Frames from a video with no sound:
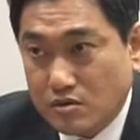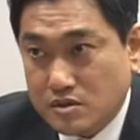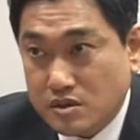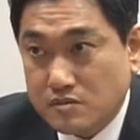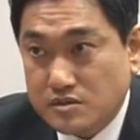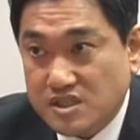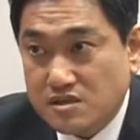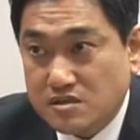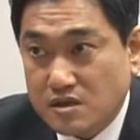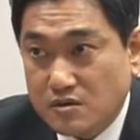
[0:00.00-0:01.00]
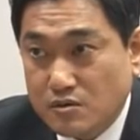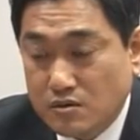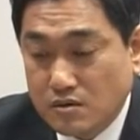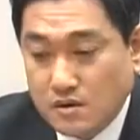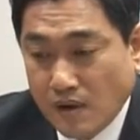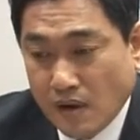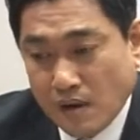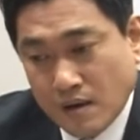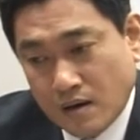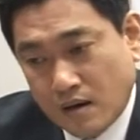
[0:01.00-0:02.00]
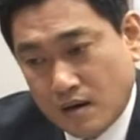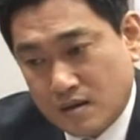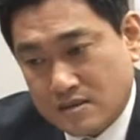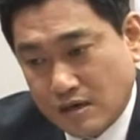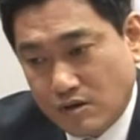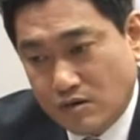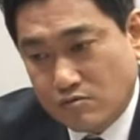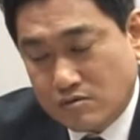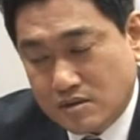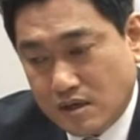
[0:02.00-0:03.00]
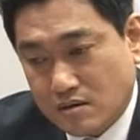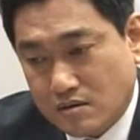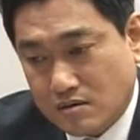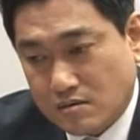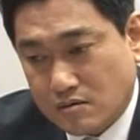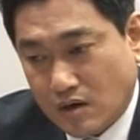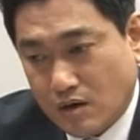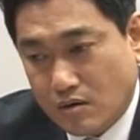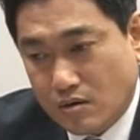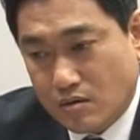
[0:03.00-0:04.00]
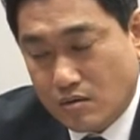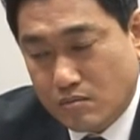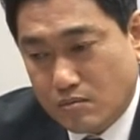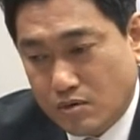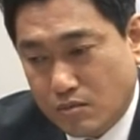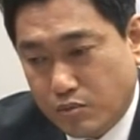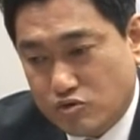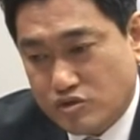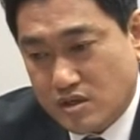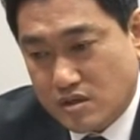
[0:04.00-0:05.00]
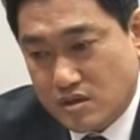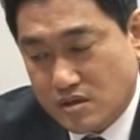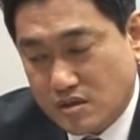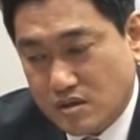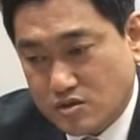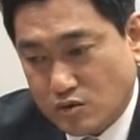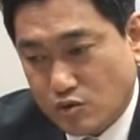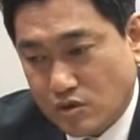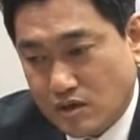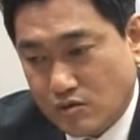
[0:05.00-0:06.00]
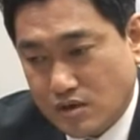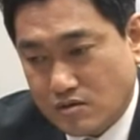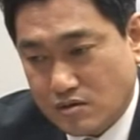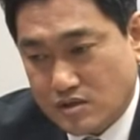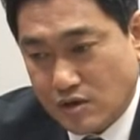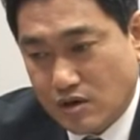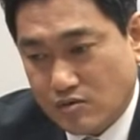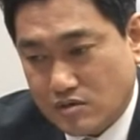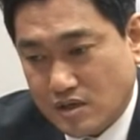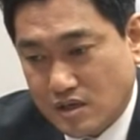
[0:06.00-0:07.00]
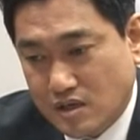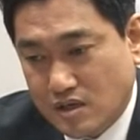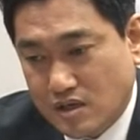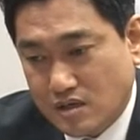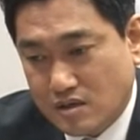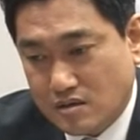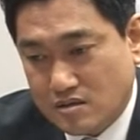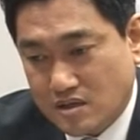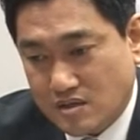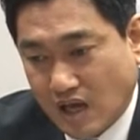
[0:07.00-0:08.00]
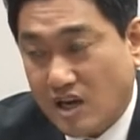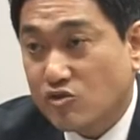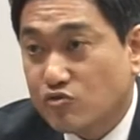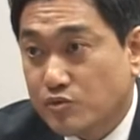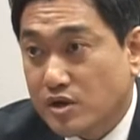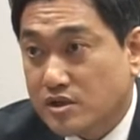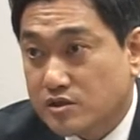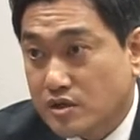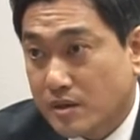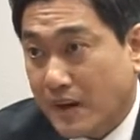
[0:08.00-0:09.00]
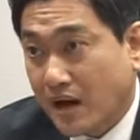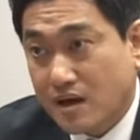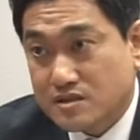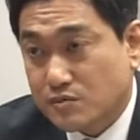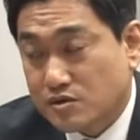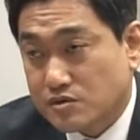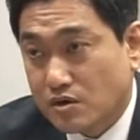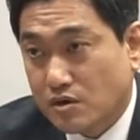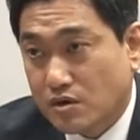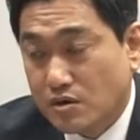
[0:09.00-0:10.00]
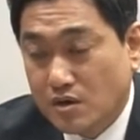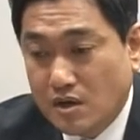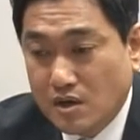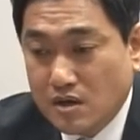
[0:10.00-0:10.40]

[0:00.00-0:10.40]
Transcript: 지금 실제로 어, 자유한국당 과거 뭐 보수의 적통이라고 했던 자유한국당이 지난 탄핵 국면에서 이렇게 망가지면서 네.